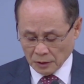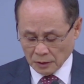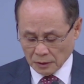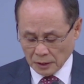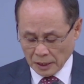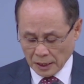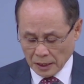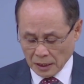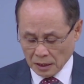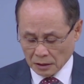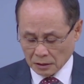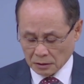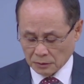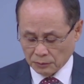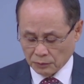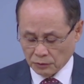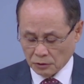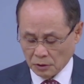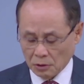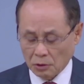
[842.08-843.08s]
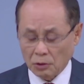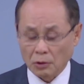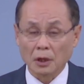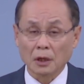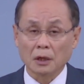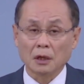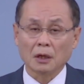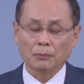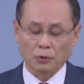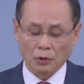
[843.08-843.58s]
내가 그분을
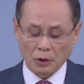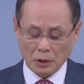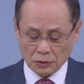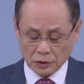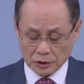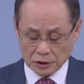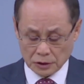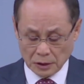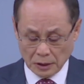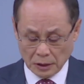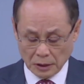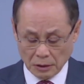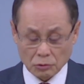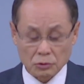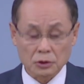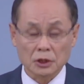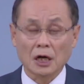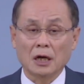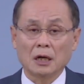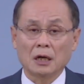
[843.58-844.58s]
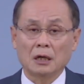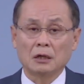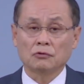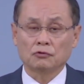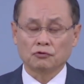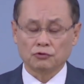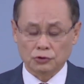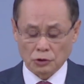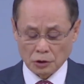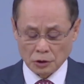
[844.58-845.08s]
너에게 보낼 것이다. 잘 아는
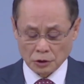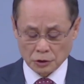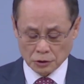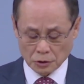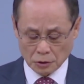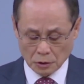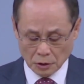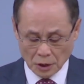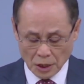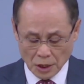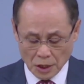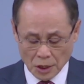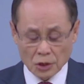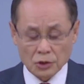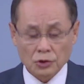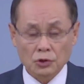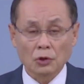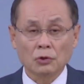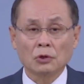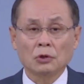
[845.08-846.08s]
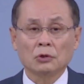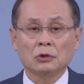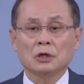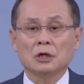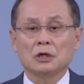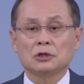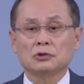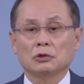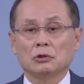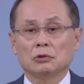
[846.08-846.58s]
구절이죠.
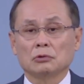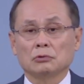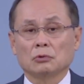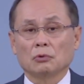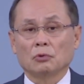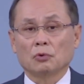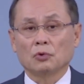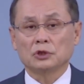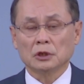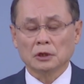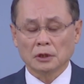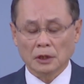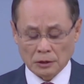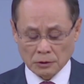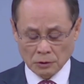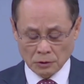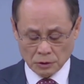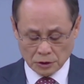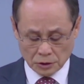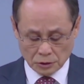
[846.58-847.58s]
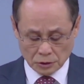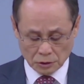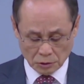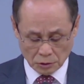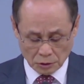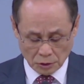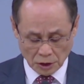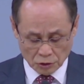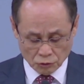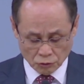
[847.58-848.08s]
성령님께서 오신다는 것이죠.
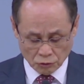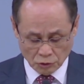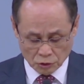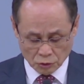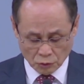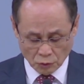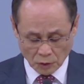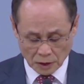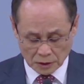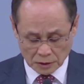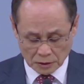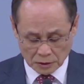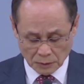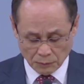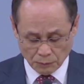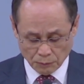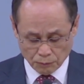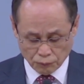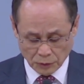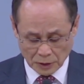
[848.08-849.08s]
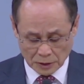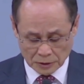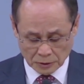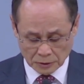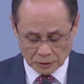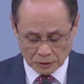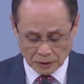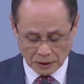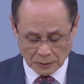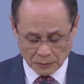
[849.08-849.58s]
예수 그리스도가 이제 부활
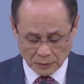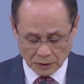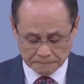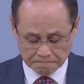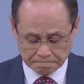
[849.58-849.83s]
승천하면